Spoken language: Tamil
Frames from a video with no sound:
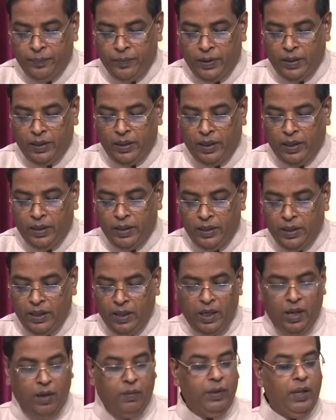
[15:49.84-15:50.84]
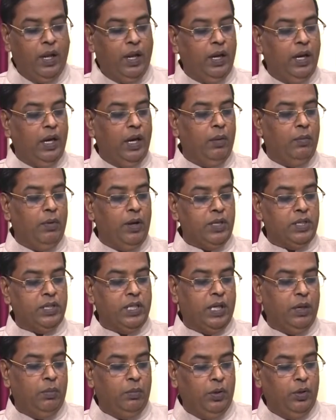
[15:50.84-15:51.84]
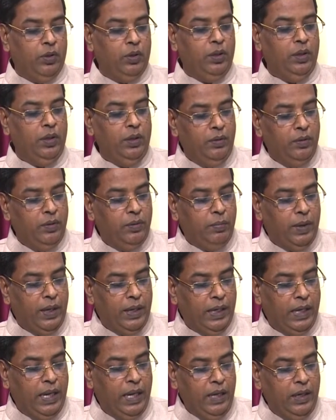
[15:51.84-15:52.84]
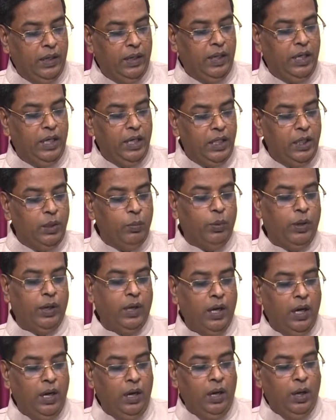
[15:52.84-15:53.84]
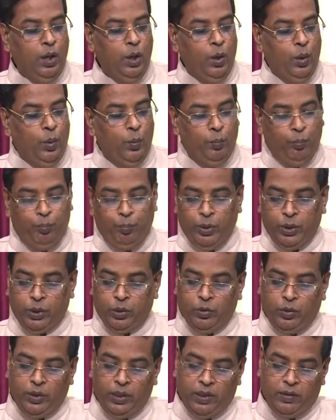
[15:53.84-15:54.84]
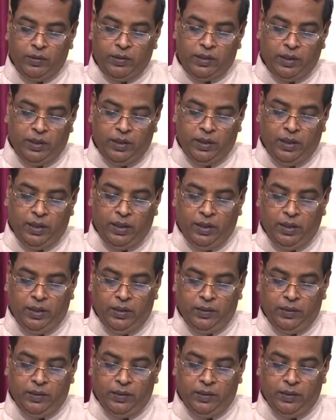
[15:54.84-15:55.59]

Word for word: சரிங்களா இரண்டாவது அங்கே நாம் வாசிக்கும் போது பாருங்கள் நீதிமொழிகள் முப்பத்தொன்று இருபத்தி ரெண்டு